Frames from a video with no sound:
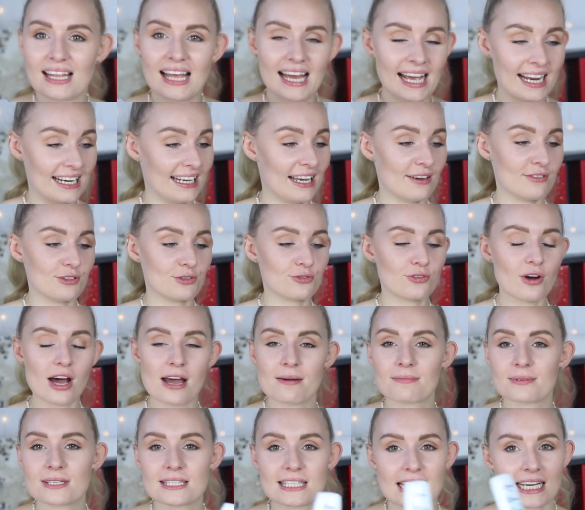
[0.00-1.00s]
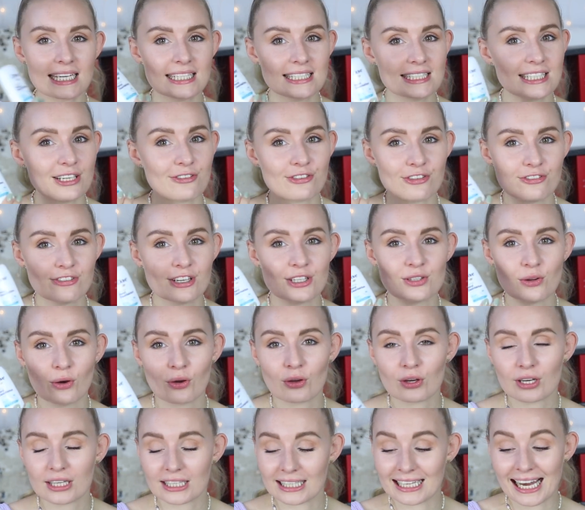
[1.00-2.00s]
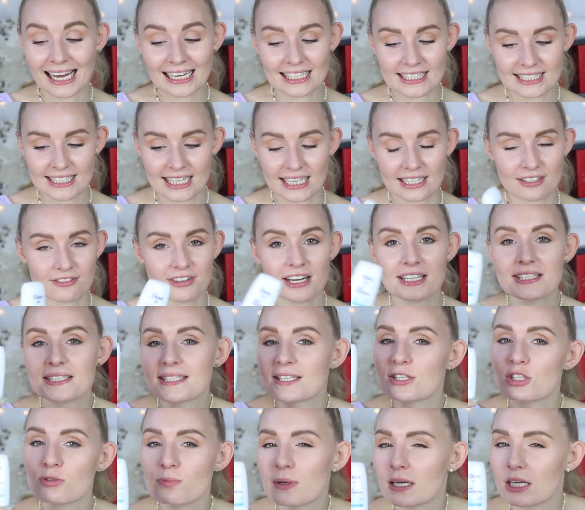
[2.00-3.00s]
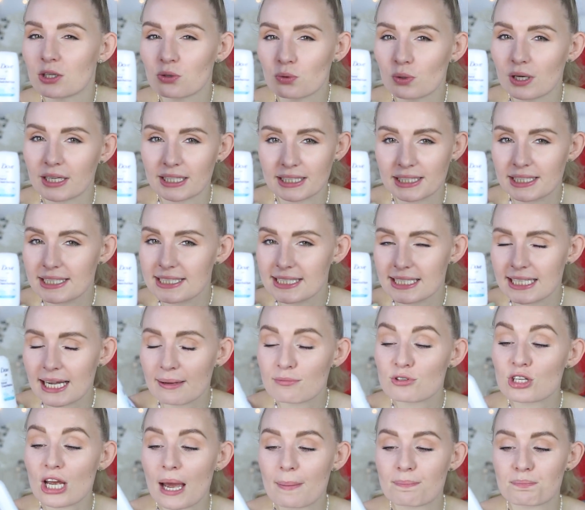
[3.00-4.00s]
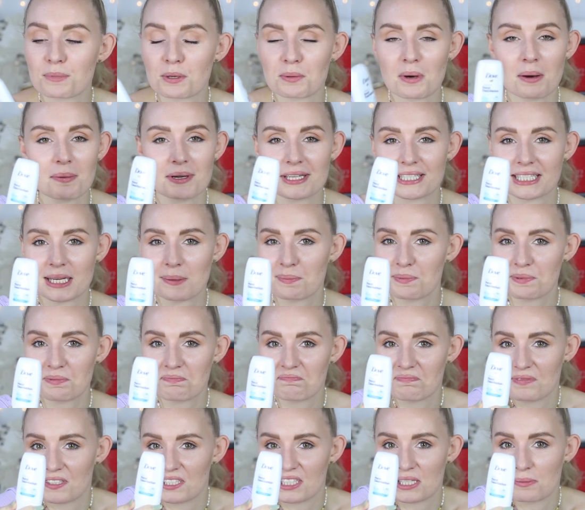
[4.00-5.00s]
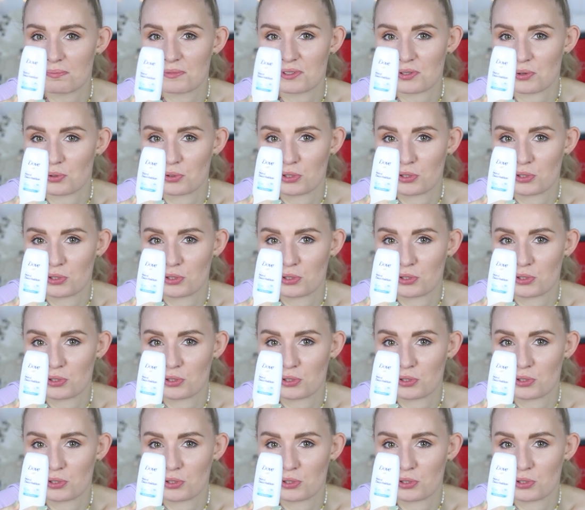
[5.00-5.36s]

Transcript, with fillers: I love it. Vor allem eine Sache, die ich auf jeden Fall noch gar nicht kenne. Falls ihr das schon mal in der Drogerie gesehen habt, schreibt mir mal, aber ich glaube, das gibt es doch